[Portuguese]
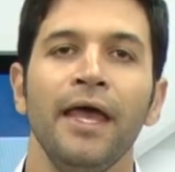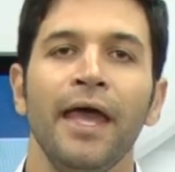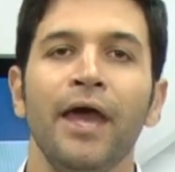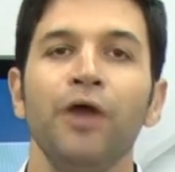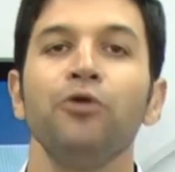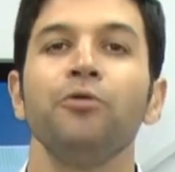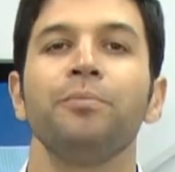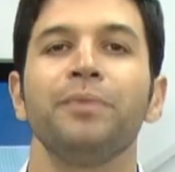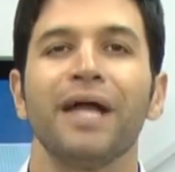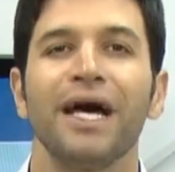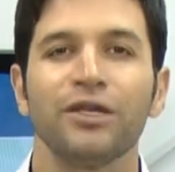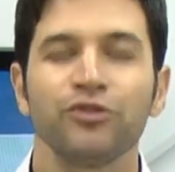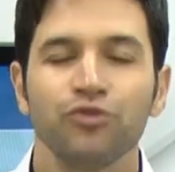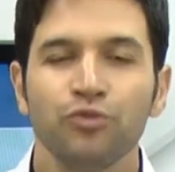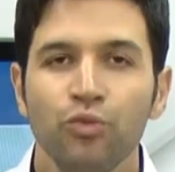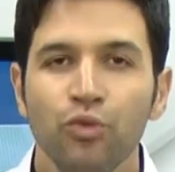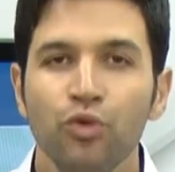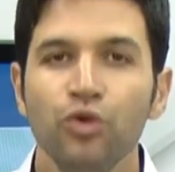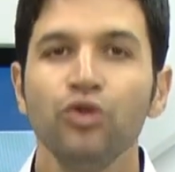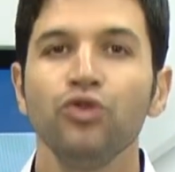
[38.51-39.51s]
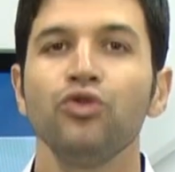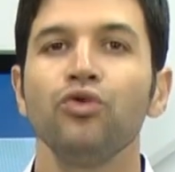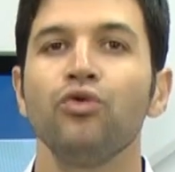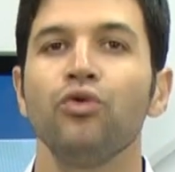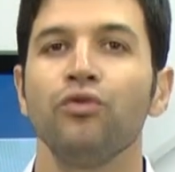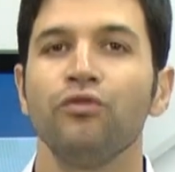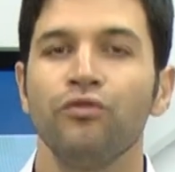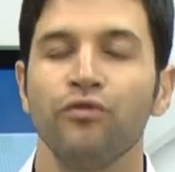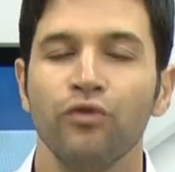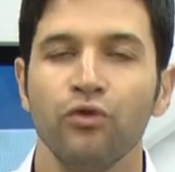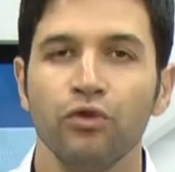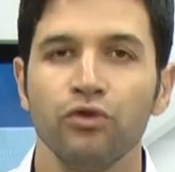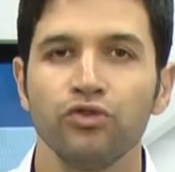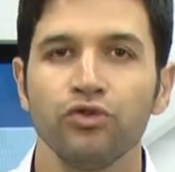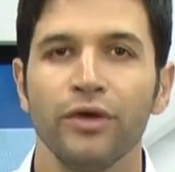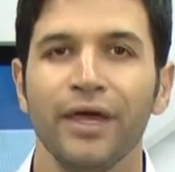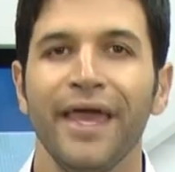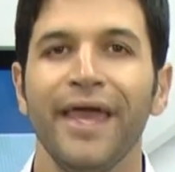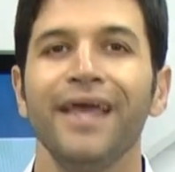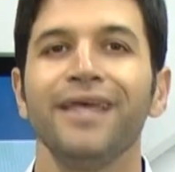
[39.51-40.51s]
Era um prazo muito
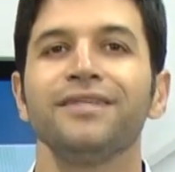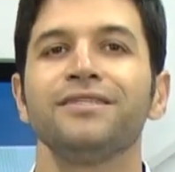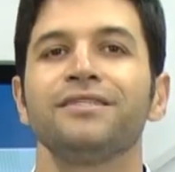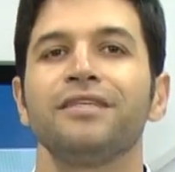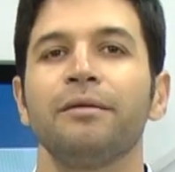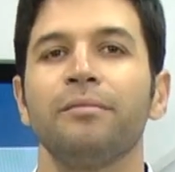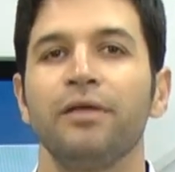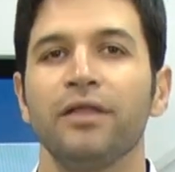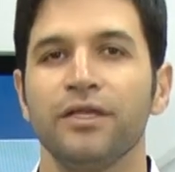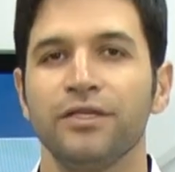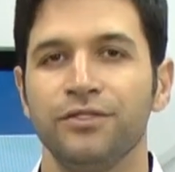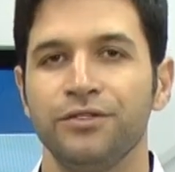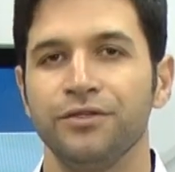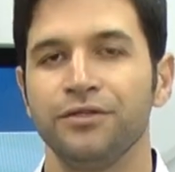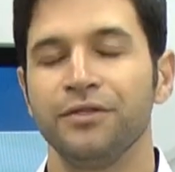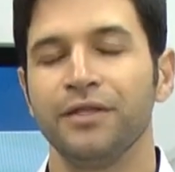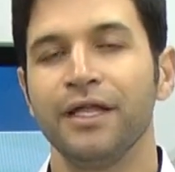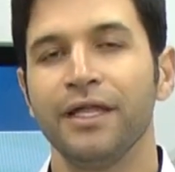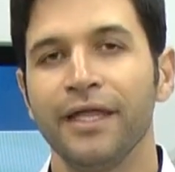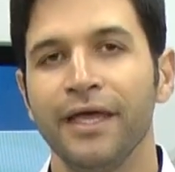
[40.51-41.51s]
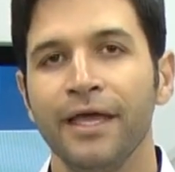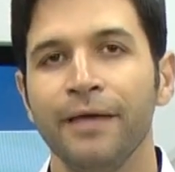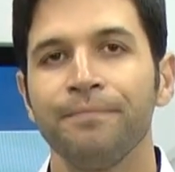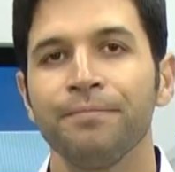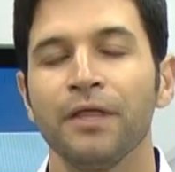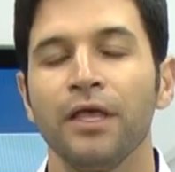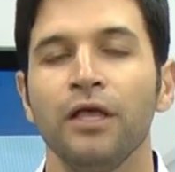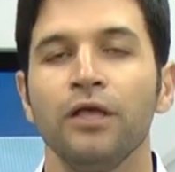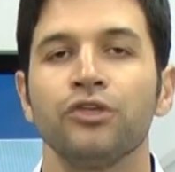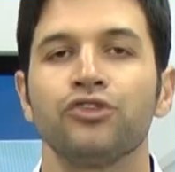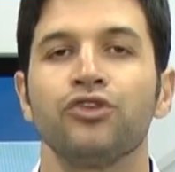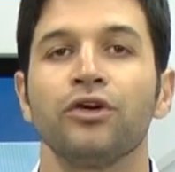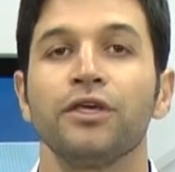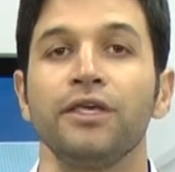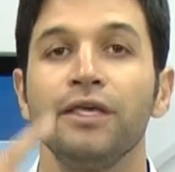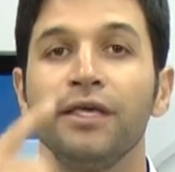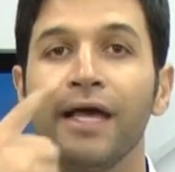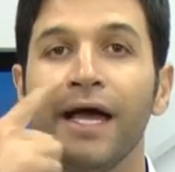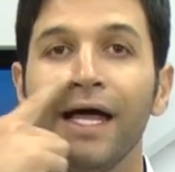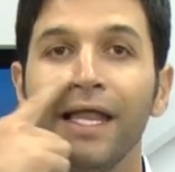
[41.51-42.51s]
confuso, estabelecido na lei, só
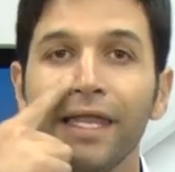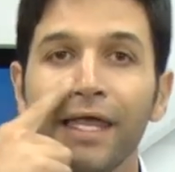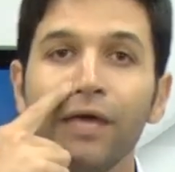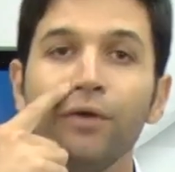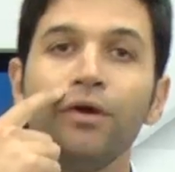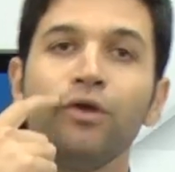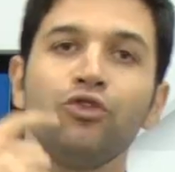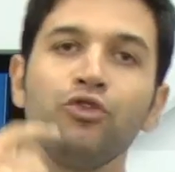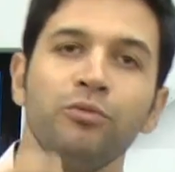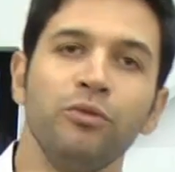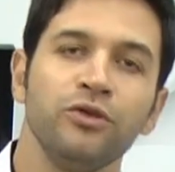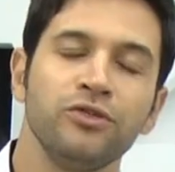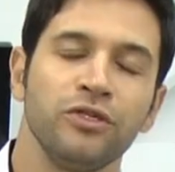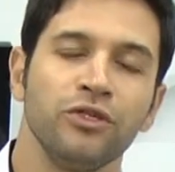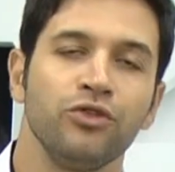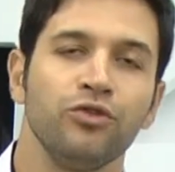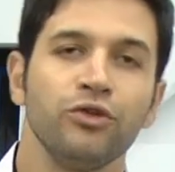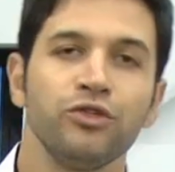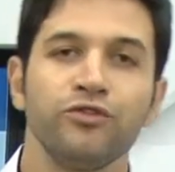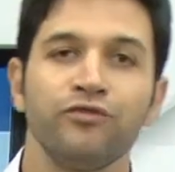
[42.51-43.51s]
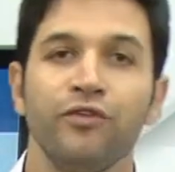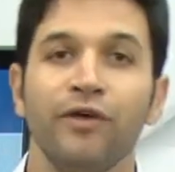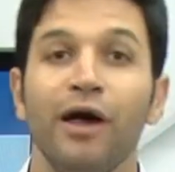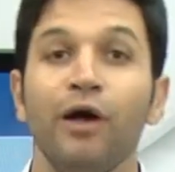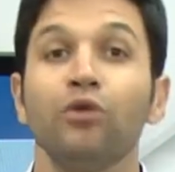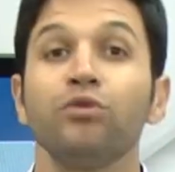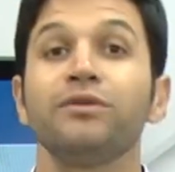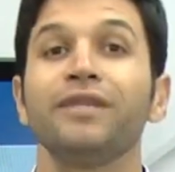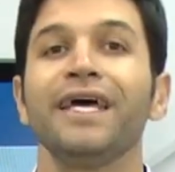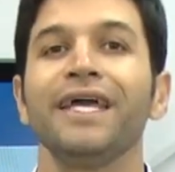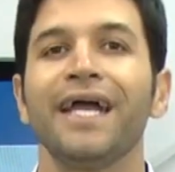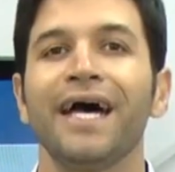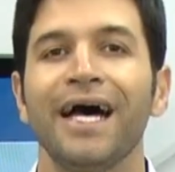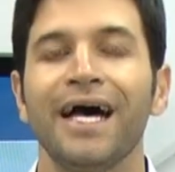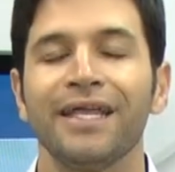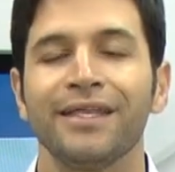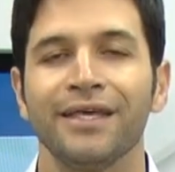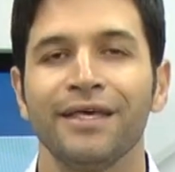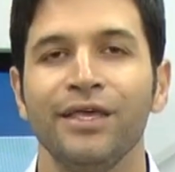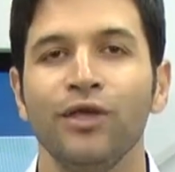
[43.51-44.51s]
que a Lei 8.112 foi
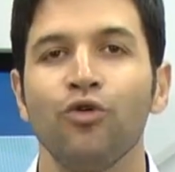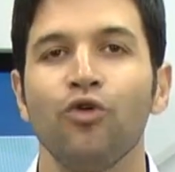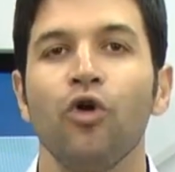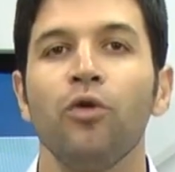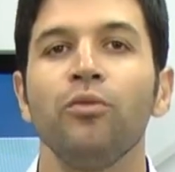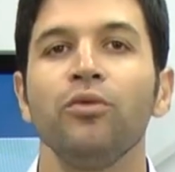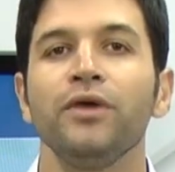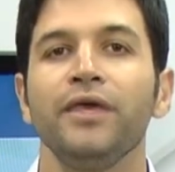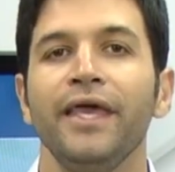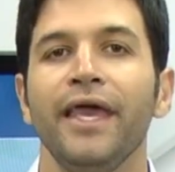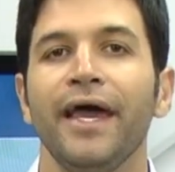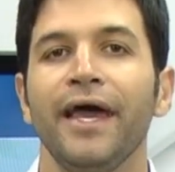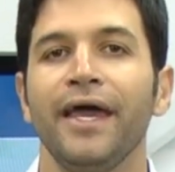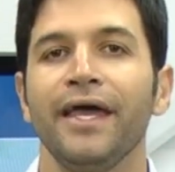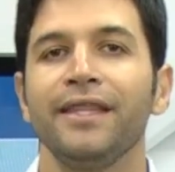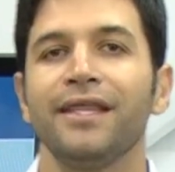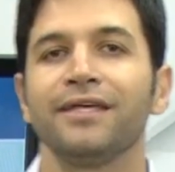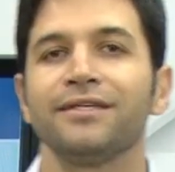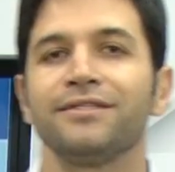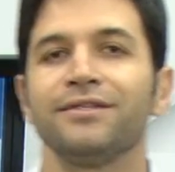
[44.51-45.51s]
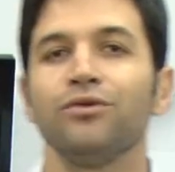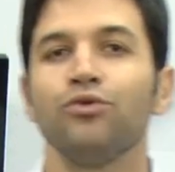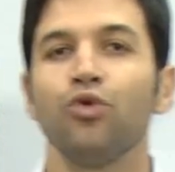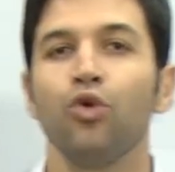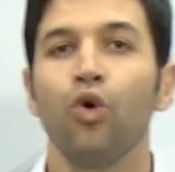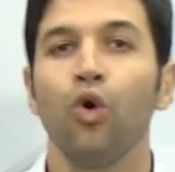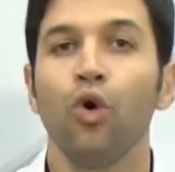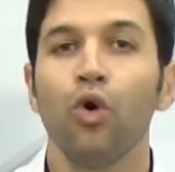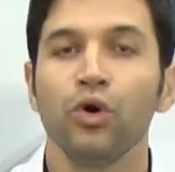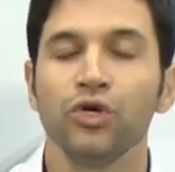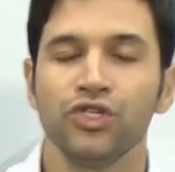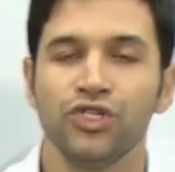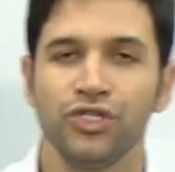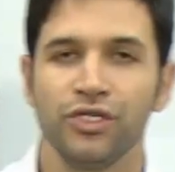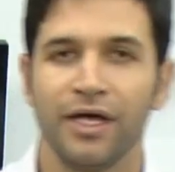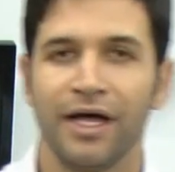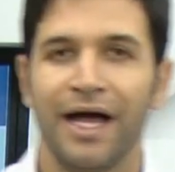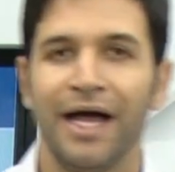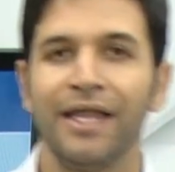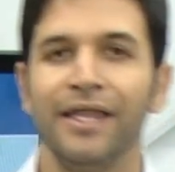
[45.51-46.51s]
alterada. E como que é a redação
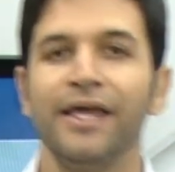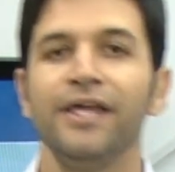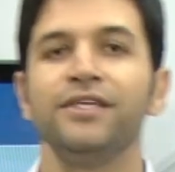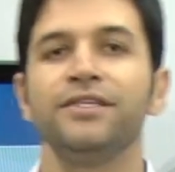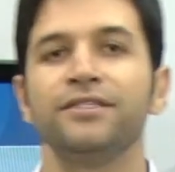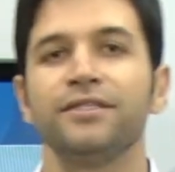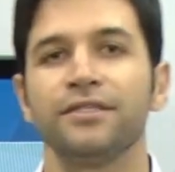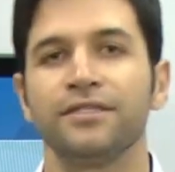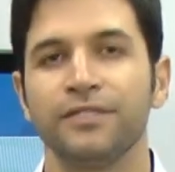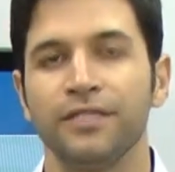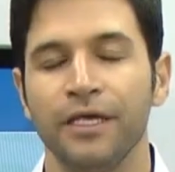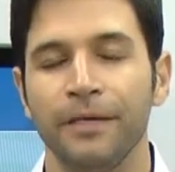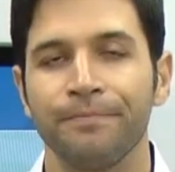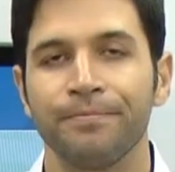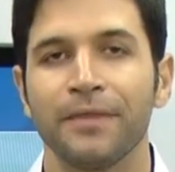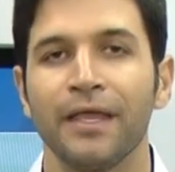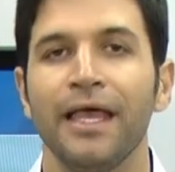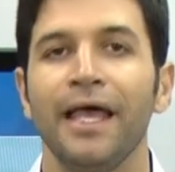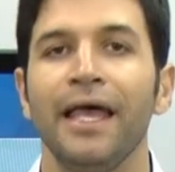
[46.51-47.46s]
hoje? A lei diz assim,